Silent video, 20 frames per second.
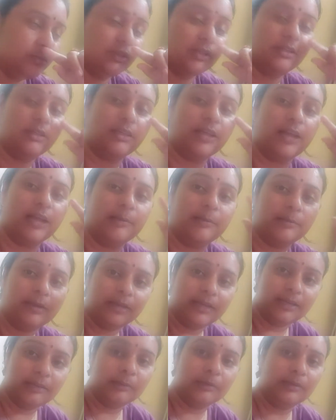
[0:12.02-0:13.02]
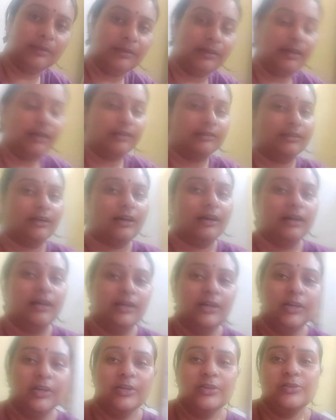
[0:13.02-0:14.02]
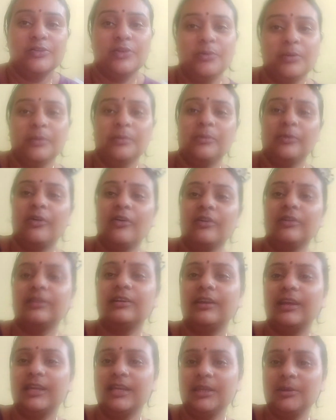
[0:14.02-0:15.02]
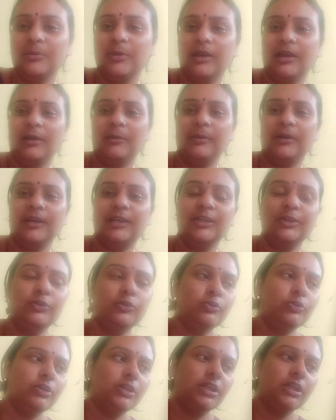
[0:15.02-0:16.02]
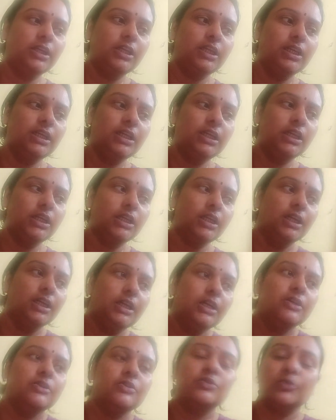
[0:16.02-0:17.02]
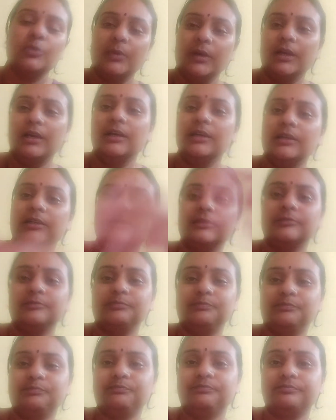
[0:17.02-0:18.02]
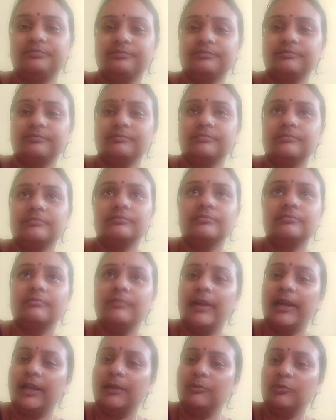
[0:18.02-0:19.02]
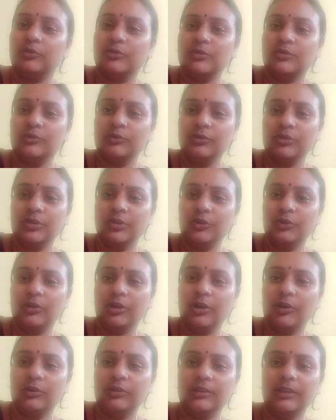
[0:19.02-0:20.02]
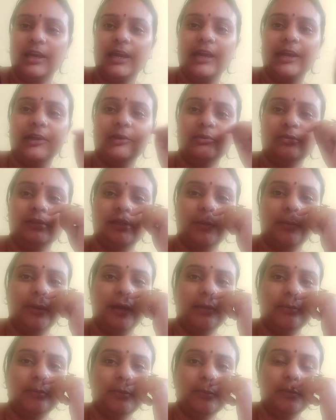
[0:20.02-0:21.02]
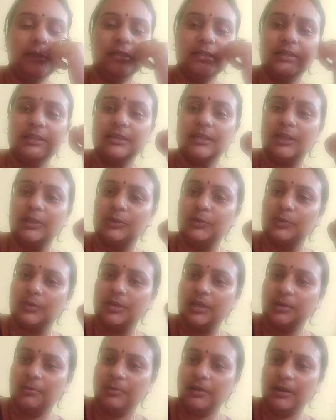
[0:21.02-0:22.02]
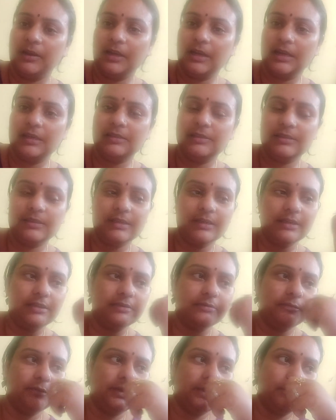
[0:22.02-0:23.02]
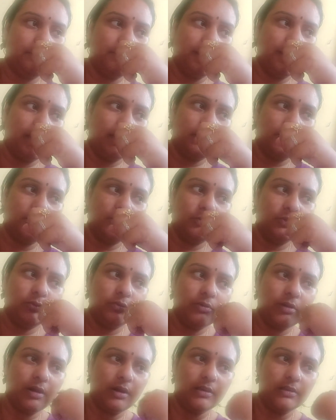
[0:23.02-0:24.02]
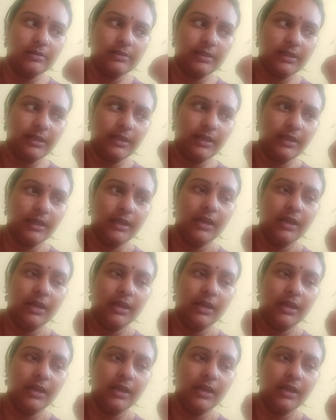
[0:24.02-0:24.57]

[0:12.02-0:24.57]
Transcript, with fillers: मुझे टाइम नहीं मिल रहा था सो मैं ब्लॉग नहीं बना पा रही क्योंकि सुबह मैडम को स्कूल छोड़ना होता है उसके बाद में मैं चली जाती हूँ गरबा क्लासेस फिर मैं आती हूँ वहाँ से